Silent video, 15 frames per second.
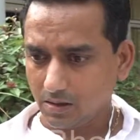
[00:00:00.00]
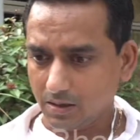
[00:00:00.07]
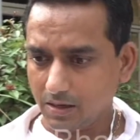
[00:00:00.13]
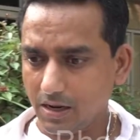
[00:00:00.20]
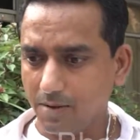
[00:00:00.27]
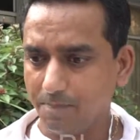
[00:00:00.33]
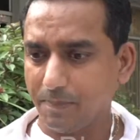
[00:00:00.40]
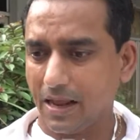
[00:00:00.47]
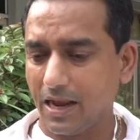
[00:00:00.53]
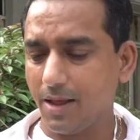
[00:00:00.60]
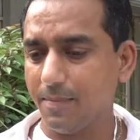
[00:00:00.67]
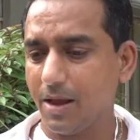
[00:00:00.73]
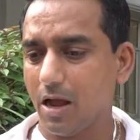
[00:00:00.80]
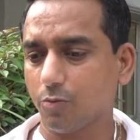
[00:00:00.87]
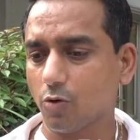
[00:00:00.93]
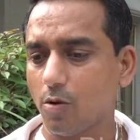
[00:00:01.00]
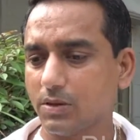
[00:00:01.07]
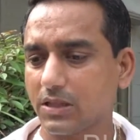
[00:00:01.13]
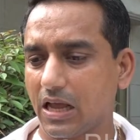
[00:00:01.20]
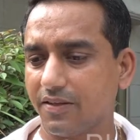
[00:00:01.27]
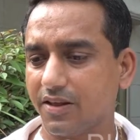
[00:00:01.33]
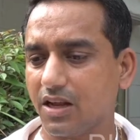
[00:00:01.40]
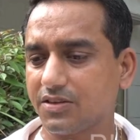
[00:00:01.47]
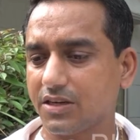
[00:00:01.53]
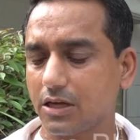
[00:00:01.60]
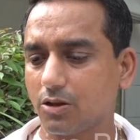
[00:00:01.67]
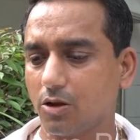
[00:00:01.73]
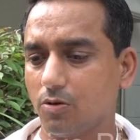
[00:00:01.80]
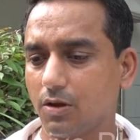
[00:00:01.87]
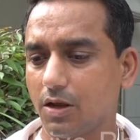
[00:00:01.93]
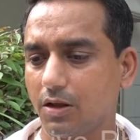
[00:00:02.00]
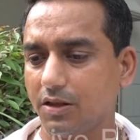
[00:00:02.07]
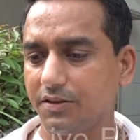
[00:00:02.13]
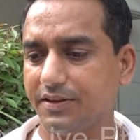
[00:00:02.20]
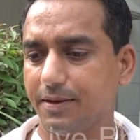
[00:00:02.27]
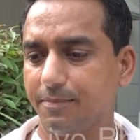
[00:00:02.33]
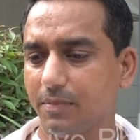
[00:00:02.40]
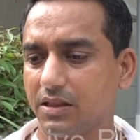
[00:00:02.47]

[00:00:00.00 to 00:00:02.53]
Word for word: नहीं पहले मैं आपको बता देना चाहता हूं कि किसी